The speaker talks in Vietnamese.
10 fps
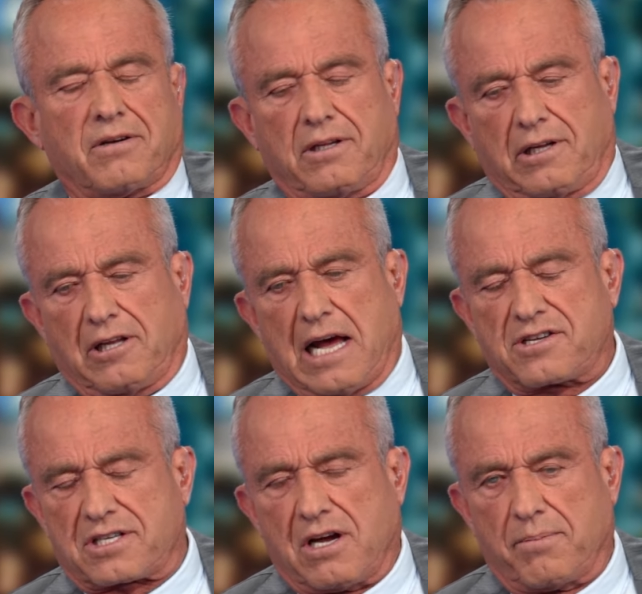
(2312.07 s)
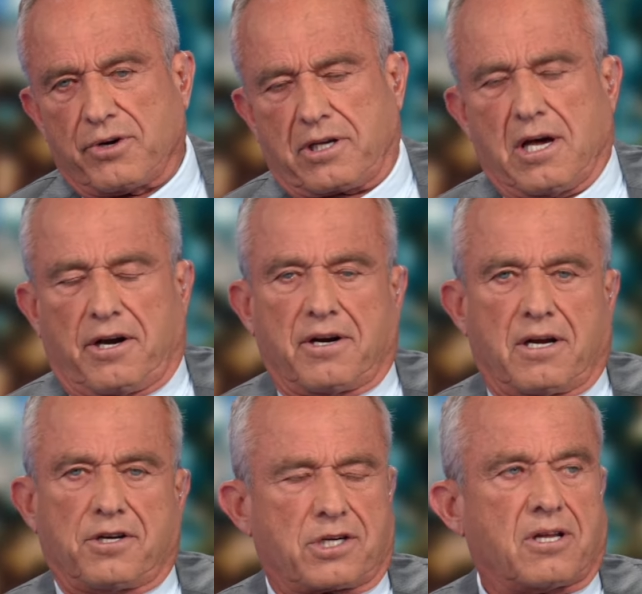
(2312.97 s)
người ta đang để ý
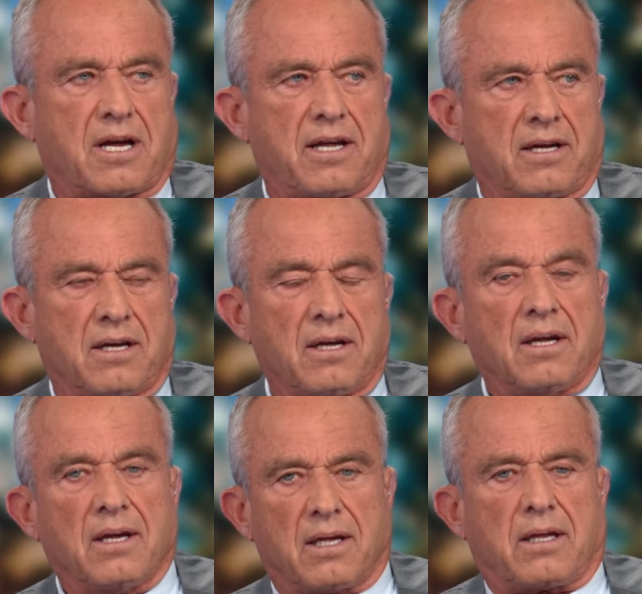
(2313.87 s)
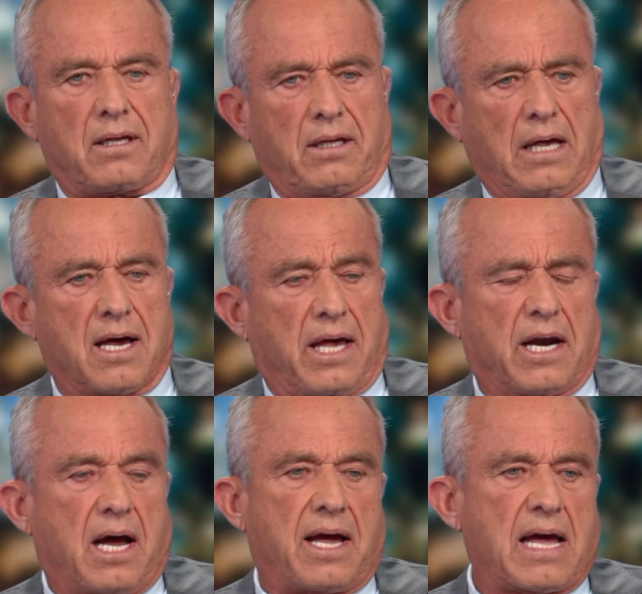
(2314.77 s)
đến những hành động của ủy
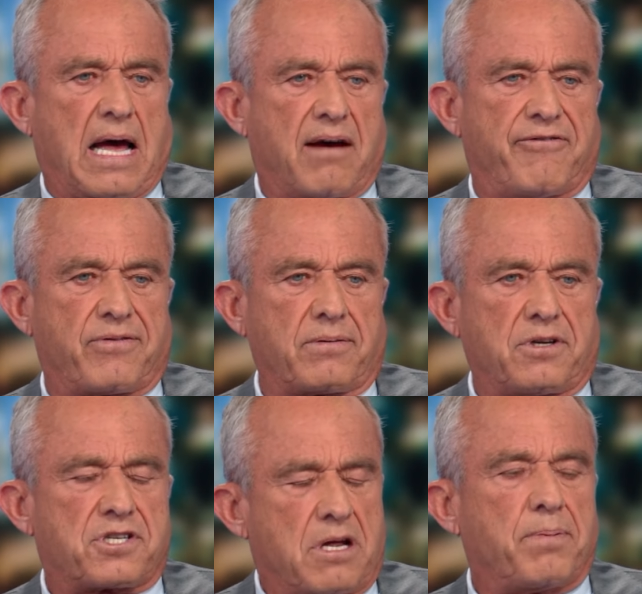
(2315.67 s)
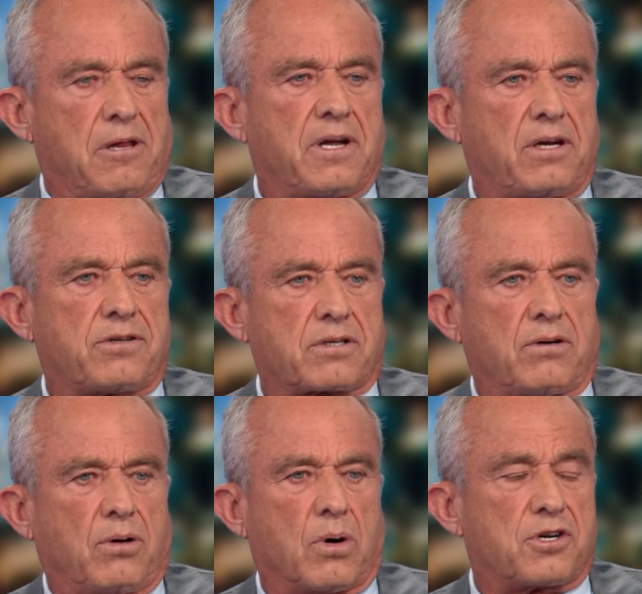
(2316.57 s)
ban vận động tranh cử của ông
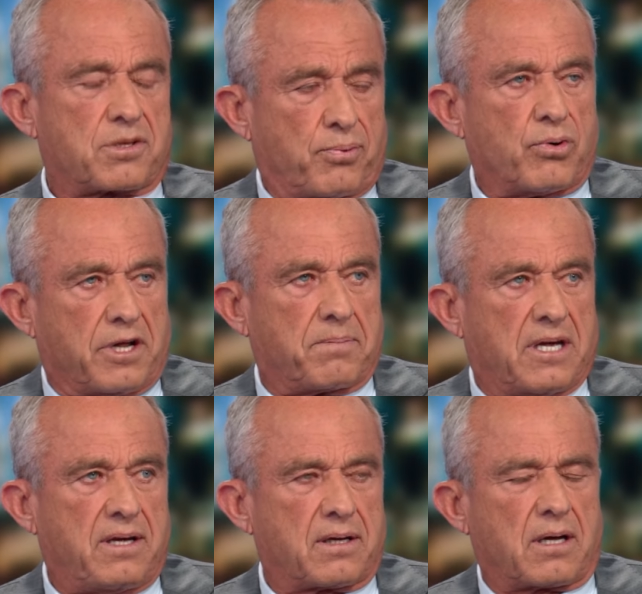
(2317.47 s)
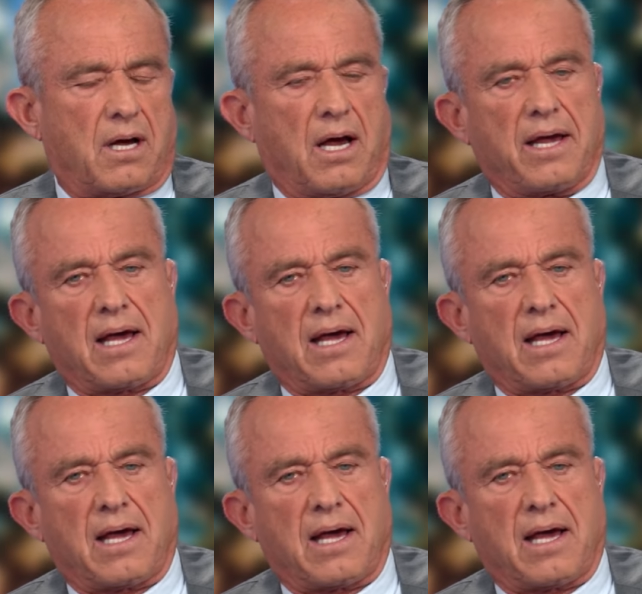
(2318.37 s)
Robert Kennedy để có thể